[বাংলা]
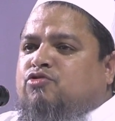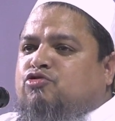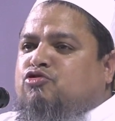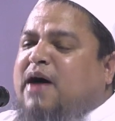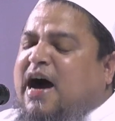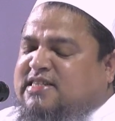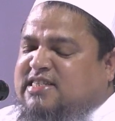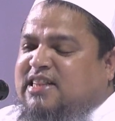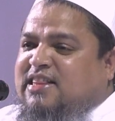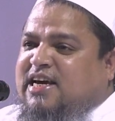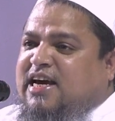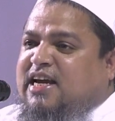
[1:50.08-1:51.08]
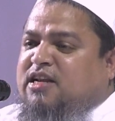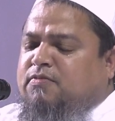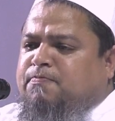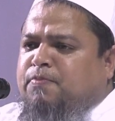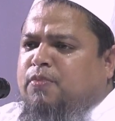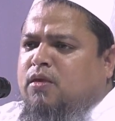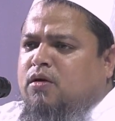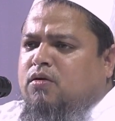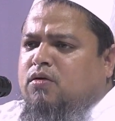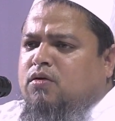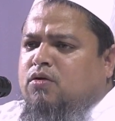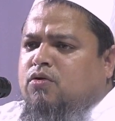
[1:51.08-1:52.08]
তোমার জিন্দগির
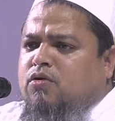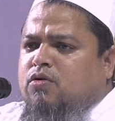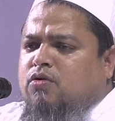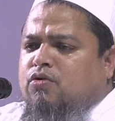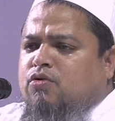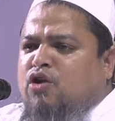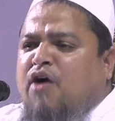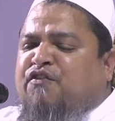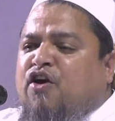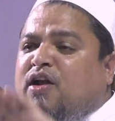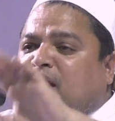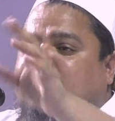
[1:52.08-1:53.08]
নফল